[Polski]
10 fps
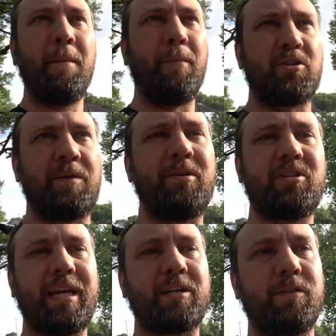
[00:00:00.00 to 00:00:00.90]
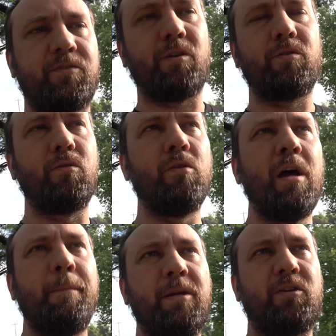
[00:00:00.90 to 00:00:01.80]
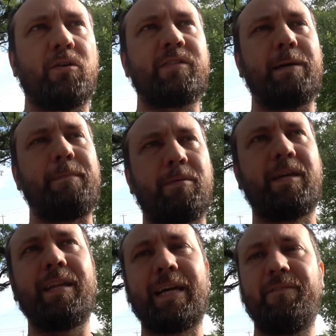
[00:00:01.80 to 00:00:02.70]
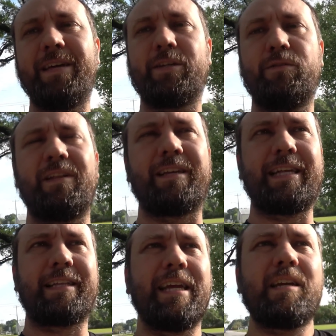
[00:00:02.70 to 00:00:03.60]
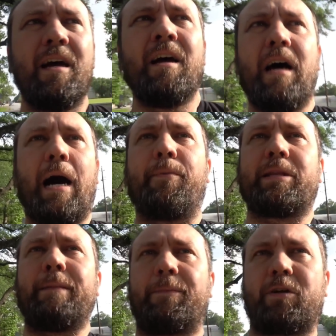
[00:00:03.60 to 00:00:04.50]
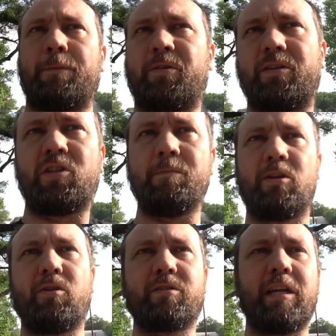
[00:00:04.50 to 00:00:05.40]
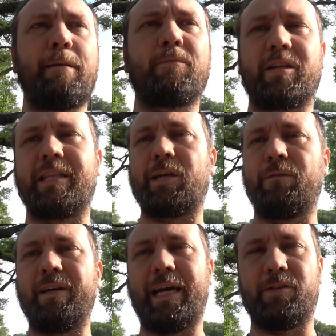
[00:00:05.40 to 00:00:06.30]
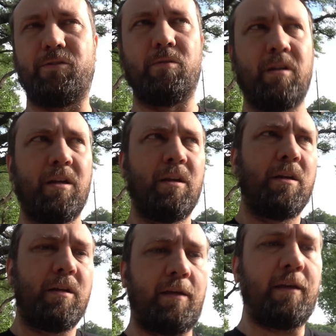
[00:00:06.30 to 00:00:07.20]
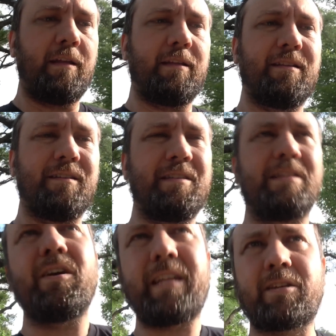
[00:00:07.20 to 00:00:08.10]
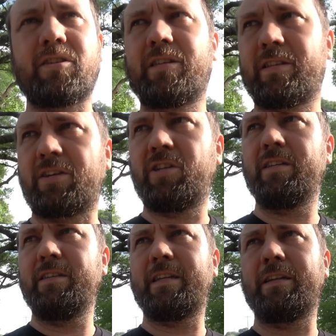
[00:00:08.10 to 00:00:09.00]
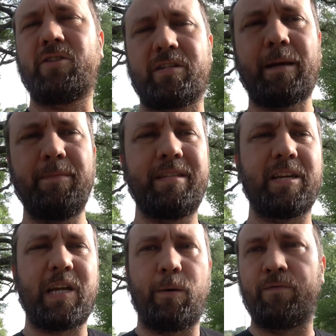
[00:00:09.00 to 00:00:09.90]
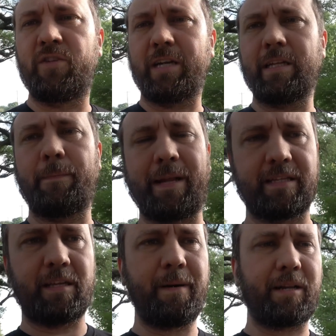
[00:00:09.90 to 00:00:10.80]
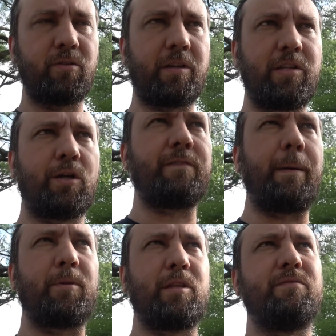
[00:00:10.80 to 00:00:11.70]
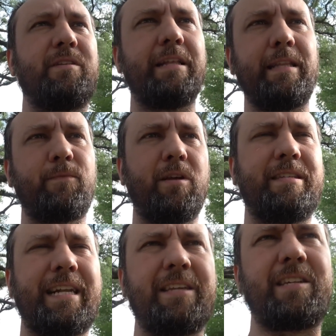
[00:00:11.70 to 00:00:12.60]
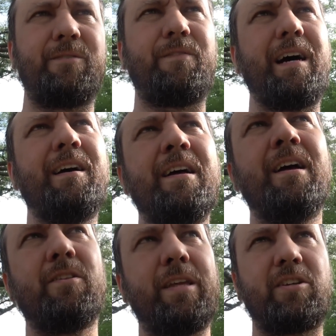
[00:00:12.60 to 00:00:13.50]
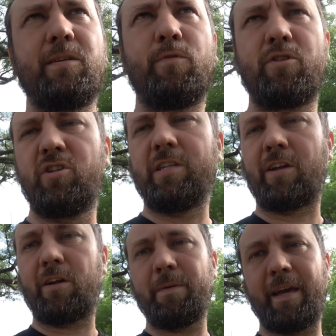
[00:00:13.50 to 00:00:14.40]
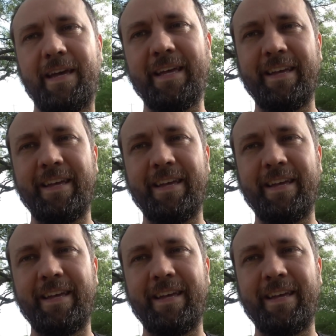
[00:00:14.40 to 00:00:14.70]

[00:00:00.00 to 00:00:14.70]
Może być tak, że w ciągu miesiąca mam kilka wyjazdów na statek, a potem na przykład przez trzy miesiące nie mam żadnego wyjazdu. I, no i tak, to tak się niestety czasami zdarzało. Zwyczajnie ta praca jest bardzo ryzykowna pod tym względem. To jest raz, a dwa, ja się młodszy nie robię.